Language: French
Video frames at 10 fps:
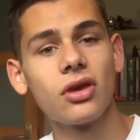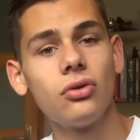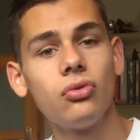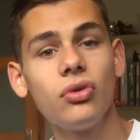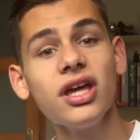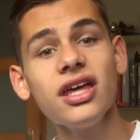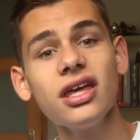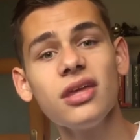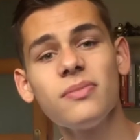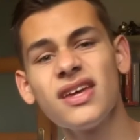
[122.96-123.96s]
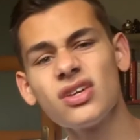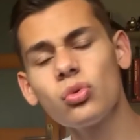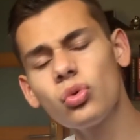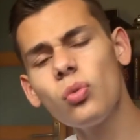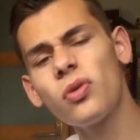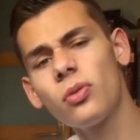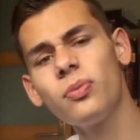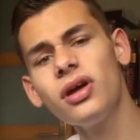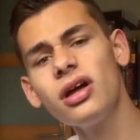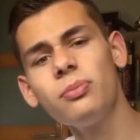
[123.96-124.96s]
Euh, ouais, mais on comprend
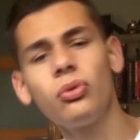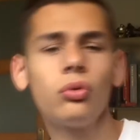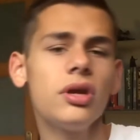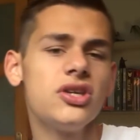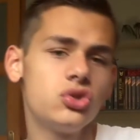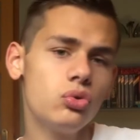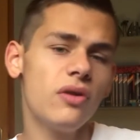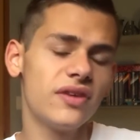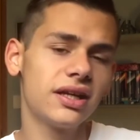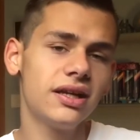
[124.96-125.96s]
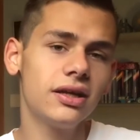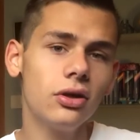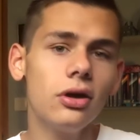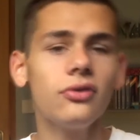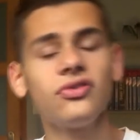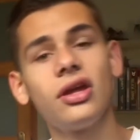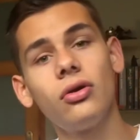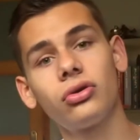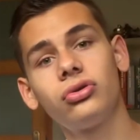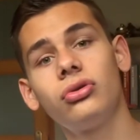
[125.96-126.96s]
pas pourquoi il joue avec les gosses
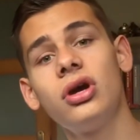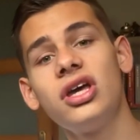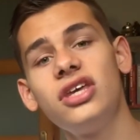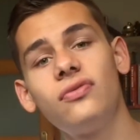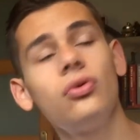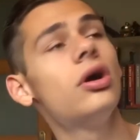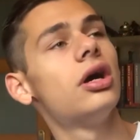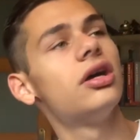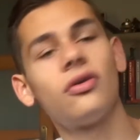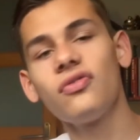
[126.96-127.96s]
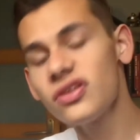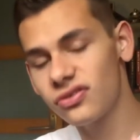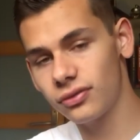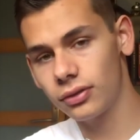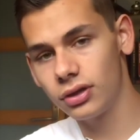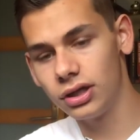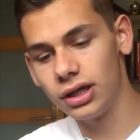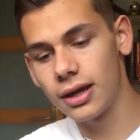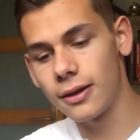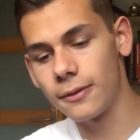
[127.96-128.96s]
alors que il veut. En fait,
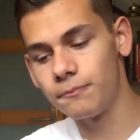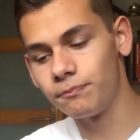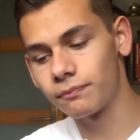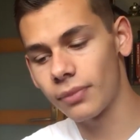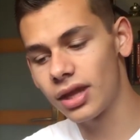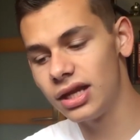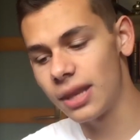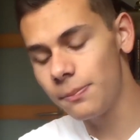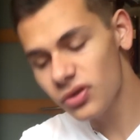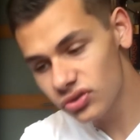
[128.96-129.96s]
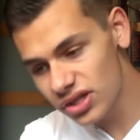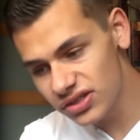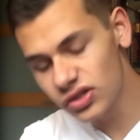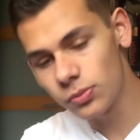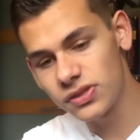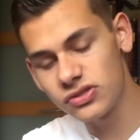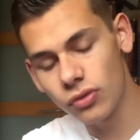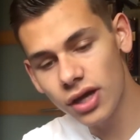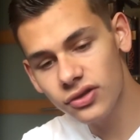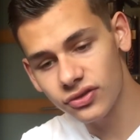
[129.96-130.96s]
la, personnalité de
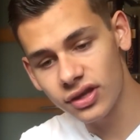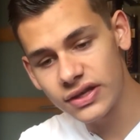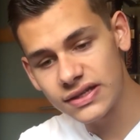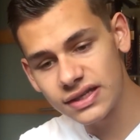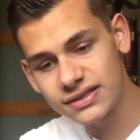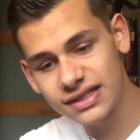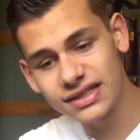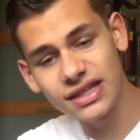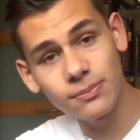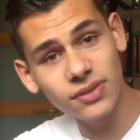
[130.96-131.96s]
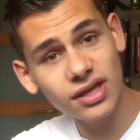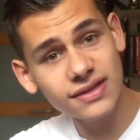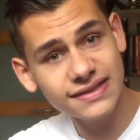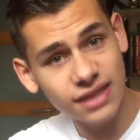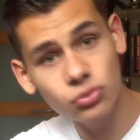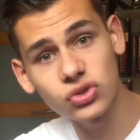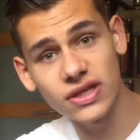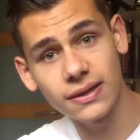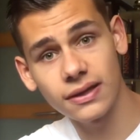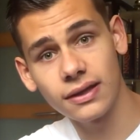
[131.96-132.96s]
Pennywise, c'est qu'il aime bien s'amuser.